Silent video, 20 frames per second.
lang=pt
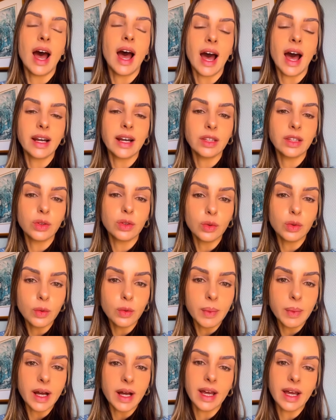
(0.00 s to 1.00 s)
A
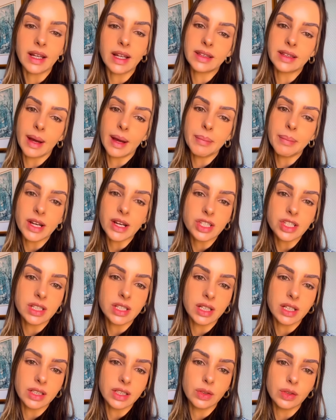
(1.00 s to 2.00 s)
Arituba ela está
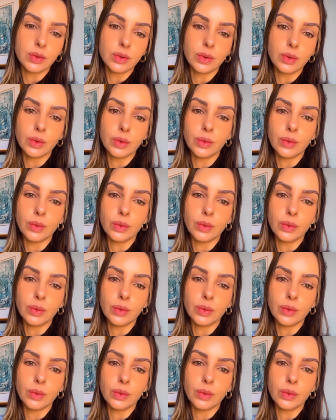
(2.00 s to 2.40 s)
prestando